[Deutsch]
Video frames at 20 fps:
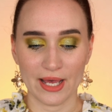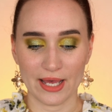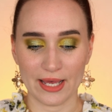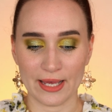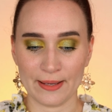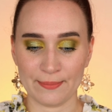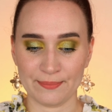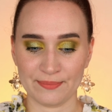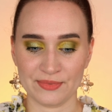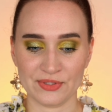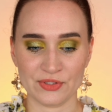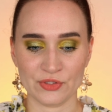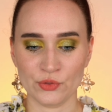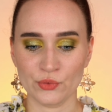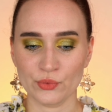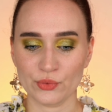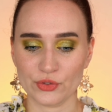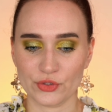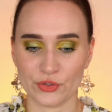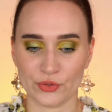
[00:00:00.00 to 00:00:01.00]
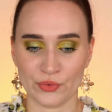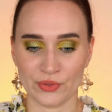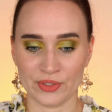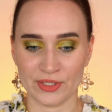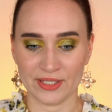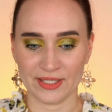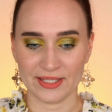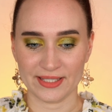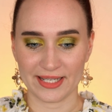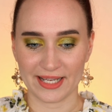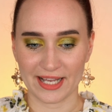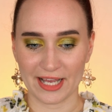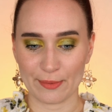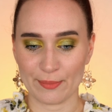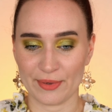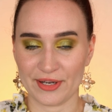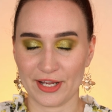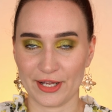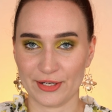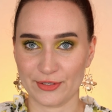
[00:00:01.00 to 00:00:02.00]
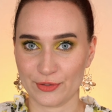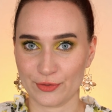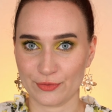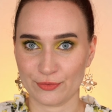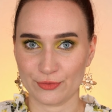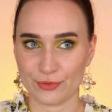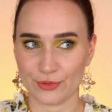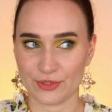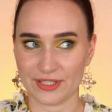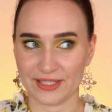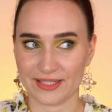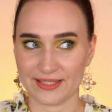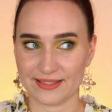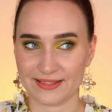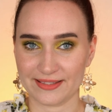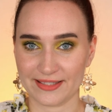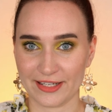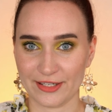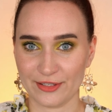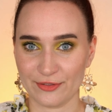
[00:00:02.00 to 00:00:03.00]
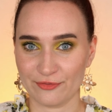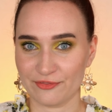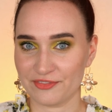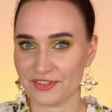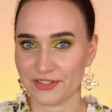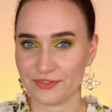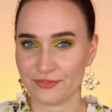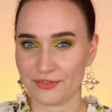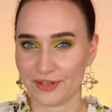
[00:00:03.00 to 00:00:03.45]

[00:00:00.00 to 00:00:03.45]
Ähm, New-Töne, da kann man halt auch wirklich selten was